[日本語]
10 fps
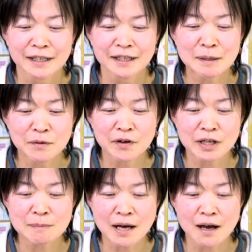でも
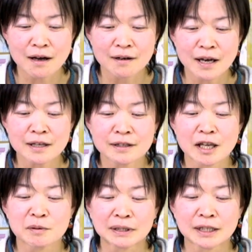今書い
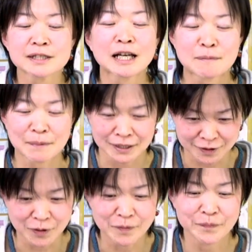ている私がいま
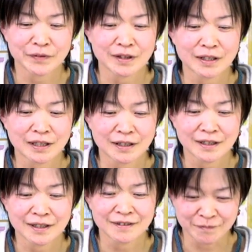すと、
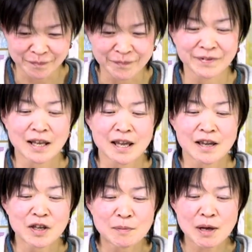
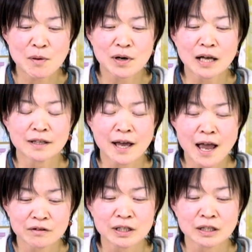うん、夢を叶
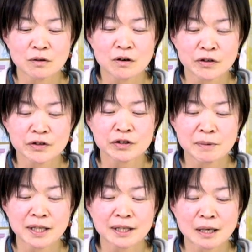えるイコール
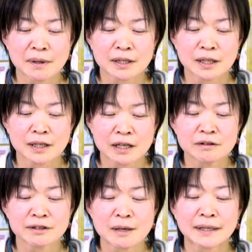夢で食べていけ
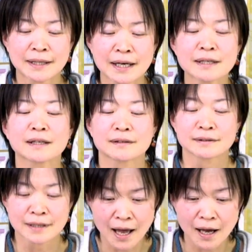るではないです
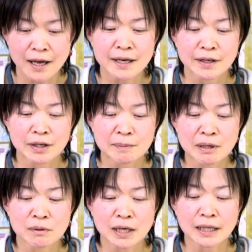が
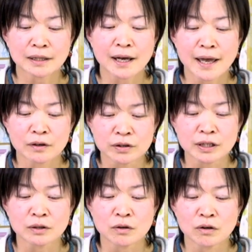夢を叶える
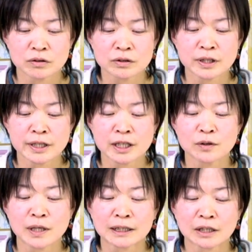イコール生きる
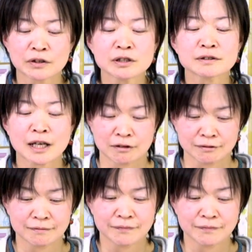のが楽しくなる